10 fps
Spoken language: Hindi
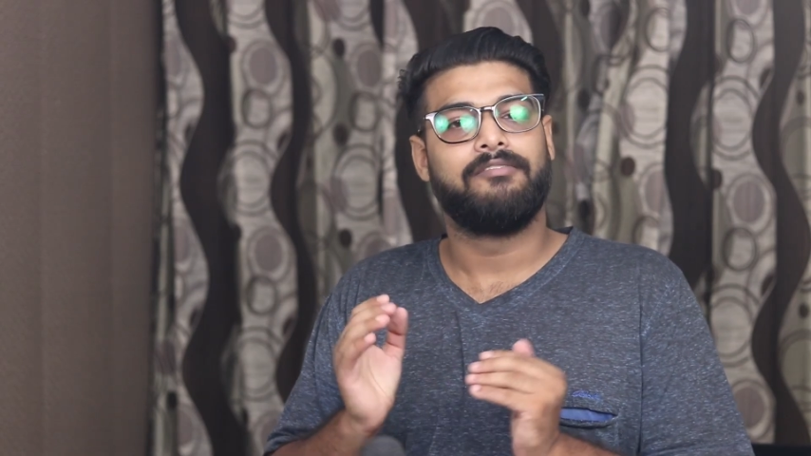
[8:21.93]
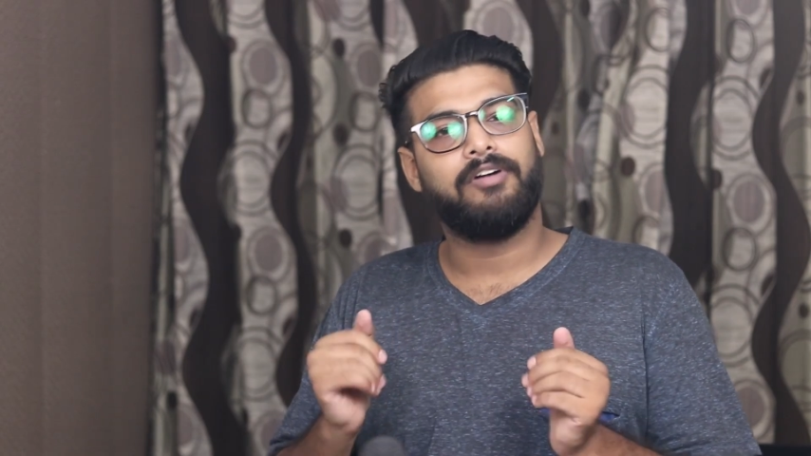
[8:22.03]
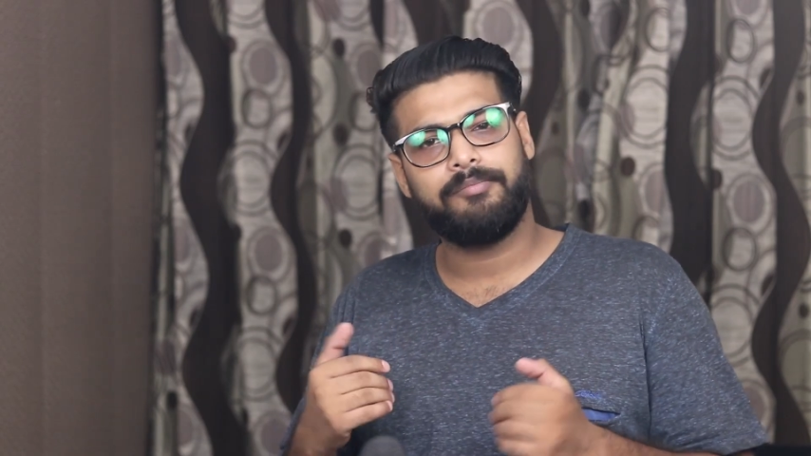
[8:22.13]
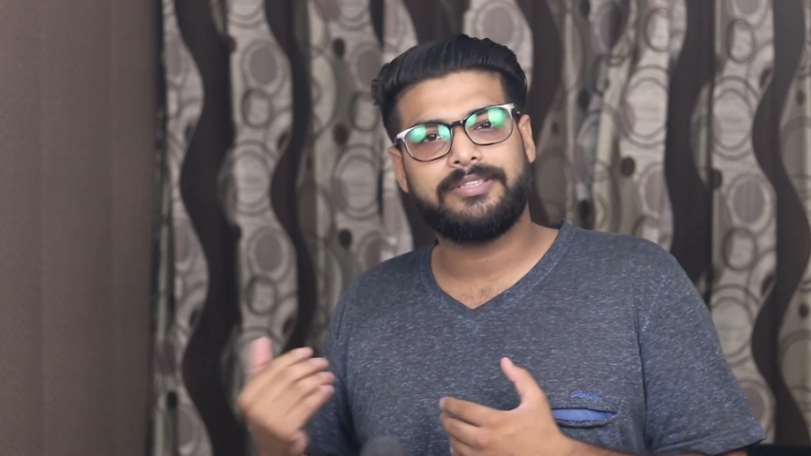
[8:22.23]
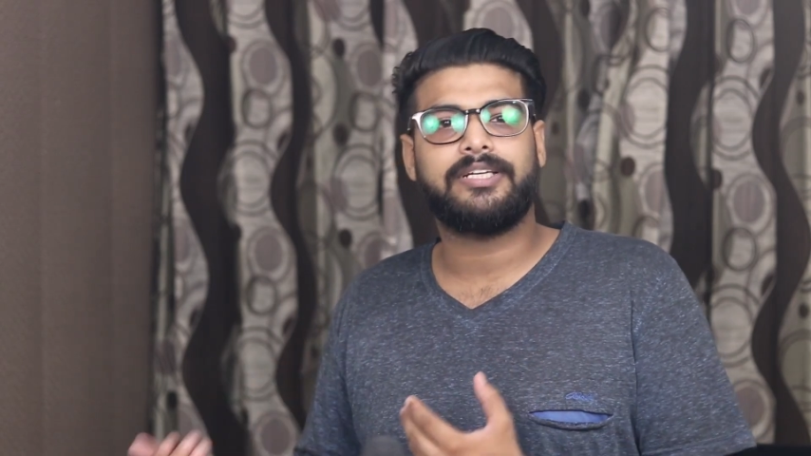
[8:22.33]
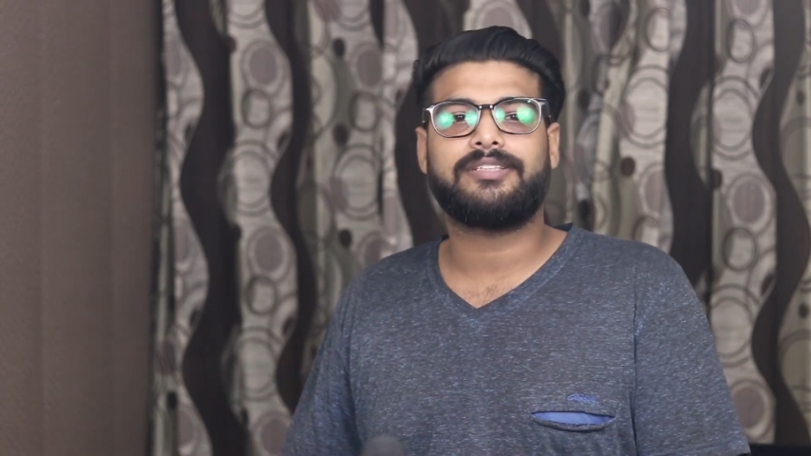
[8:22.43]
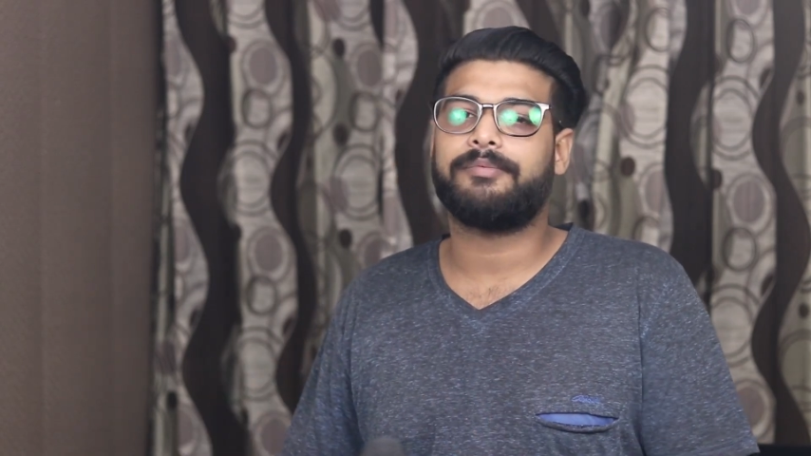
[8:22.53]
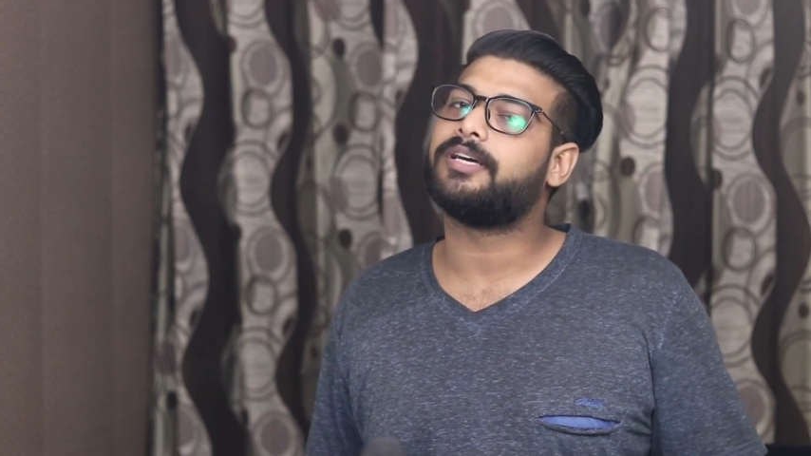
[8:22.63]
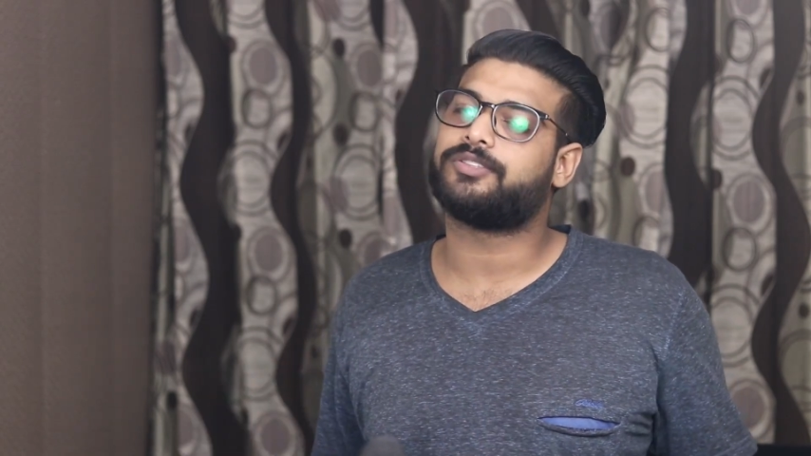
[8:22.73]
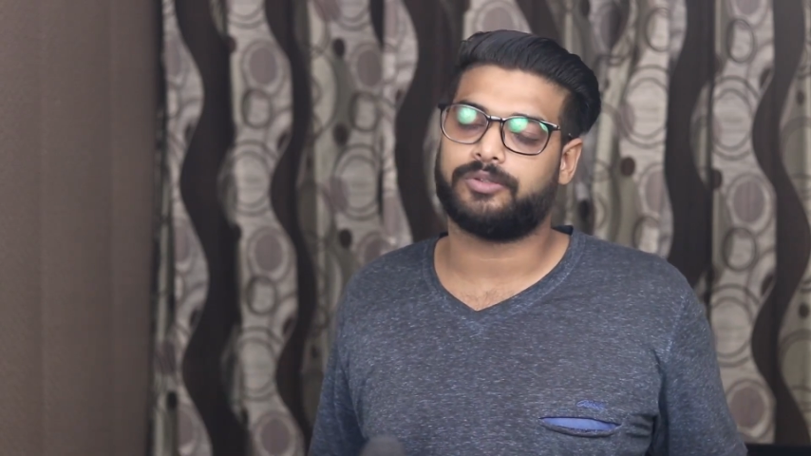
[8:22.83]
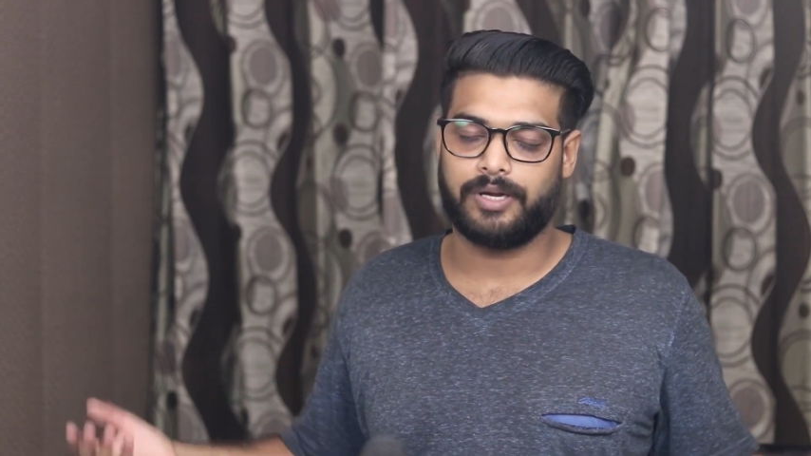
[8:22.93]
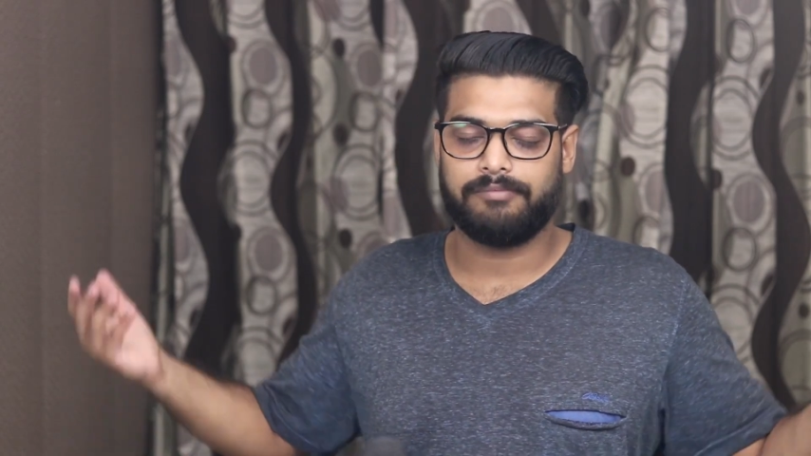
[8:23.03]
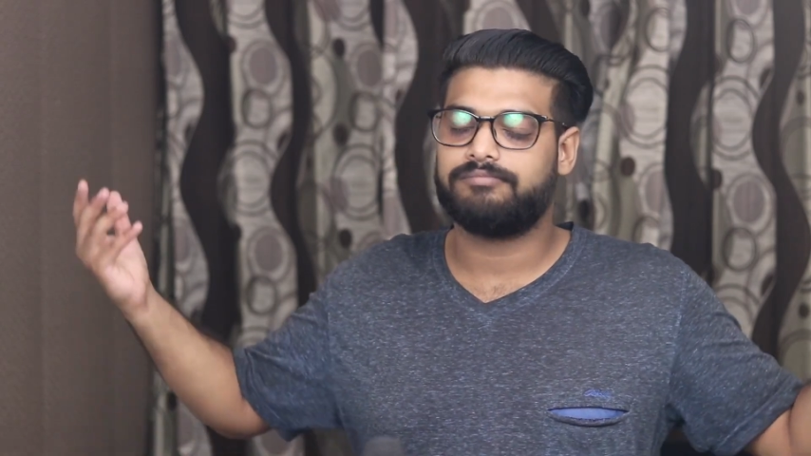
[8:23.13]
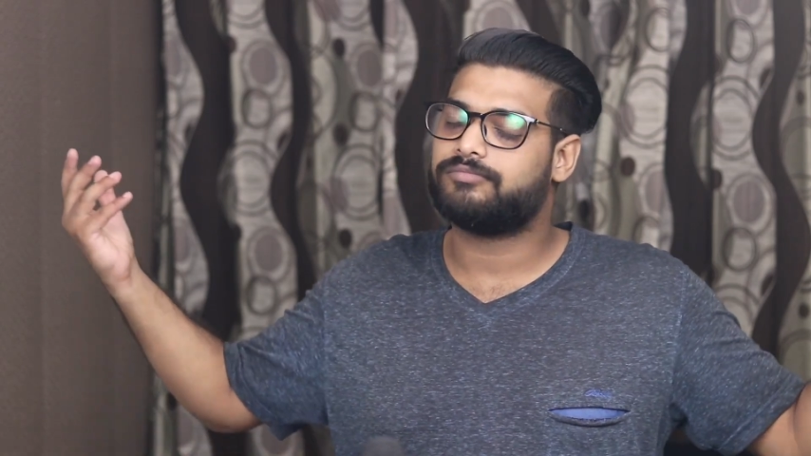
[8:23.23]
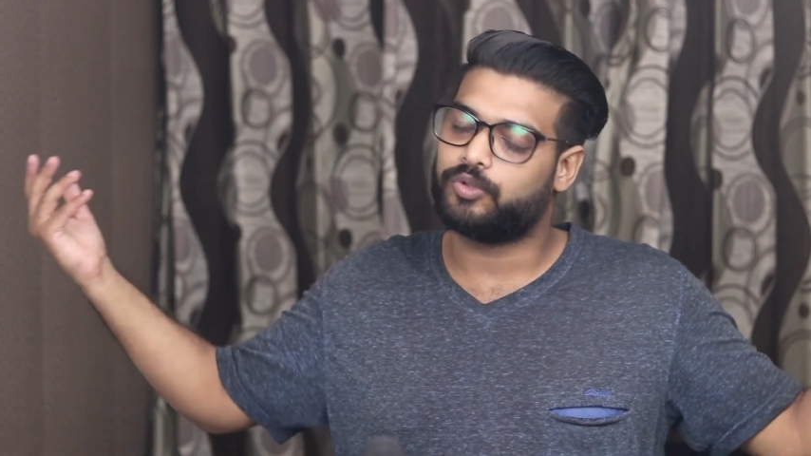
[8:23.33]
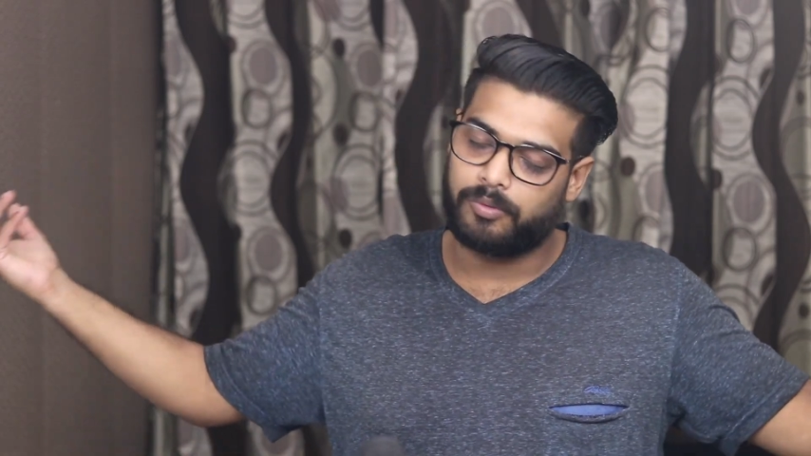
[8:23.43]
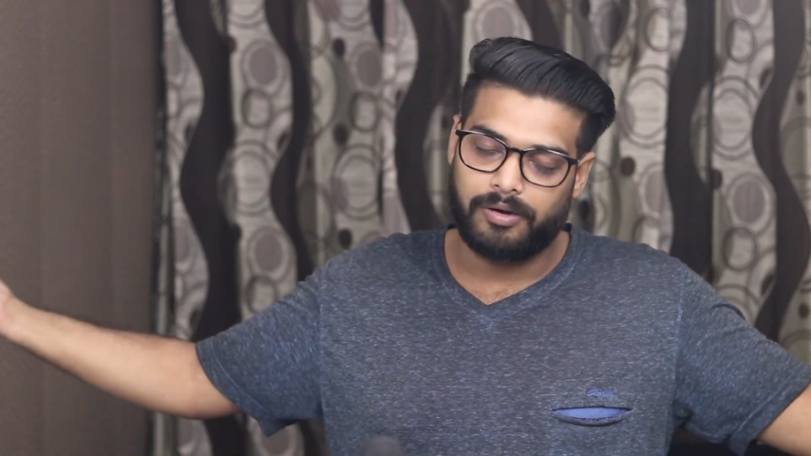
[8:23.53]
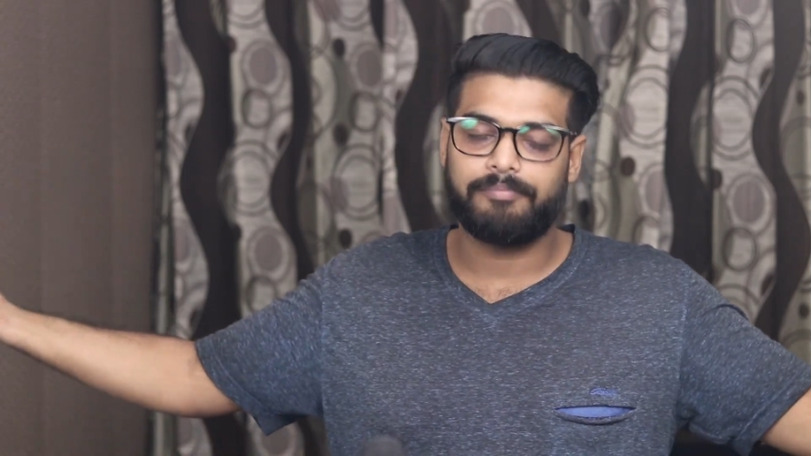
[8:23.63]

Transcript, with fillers: वन प्लस ऐसा भी कर चुका है तो